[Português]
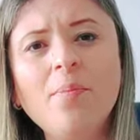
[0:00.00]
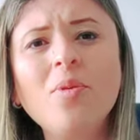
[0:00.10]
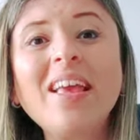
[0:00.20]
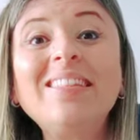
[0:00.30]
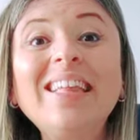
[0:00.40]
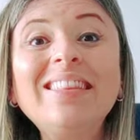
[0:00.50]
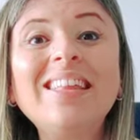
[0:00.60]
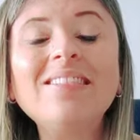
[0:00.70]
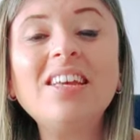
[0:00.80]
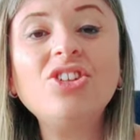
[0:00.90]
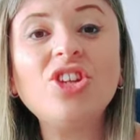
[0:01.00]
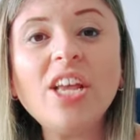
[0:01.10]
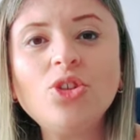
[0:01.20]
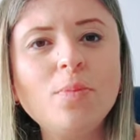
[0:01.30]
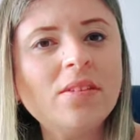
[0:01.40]
Por que, que tem tanta
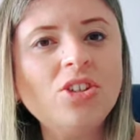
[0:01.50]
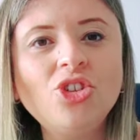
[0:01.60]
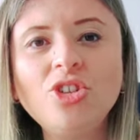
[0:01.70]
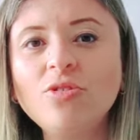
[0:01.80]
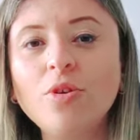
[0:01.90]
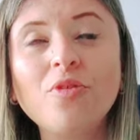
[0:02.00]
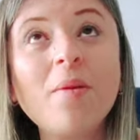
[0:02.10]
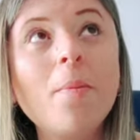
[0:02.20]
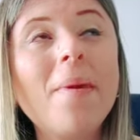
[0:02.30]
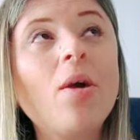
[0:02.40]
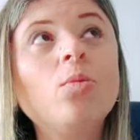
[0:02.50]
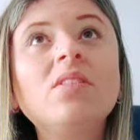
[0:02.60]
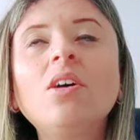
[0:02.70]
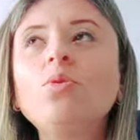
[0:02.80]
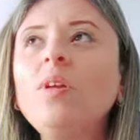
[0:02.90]
gente me assistindo? Eu fiquei me
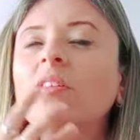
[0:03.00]
perguntando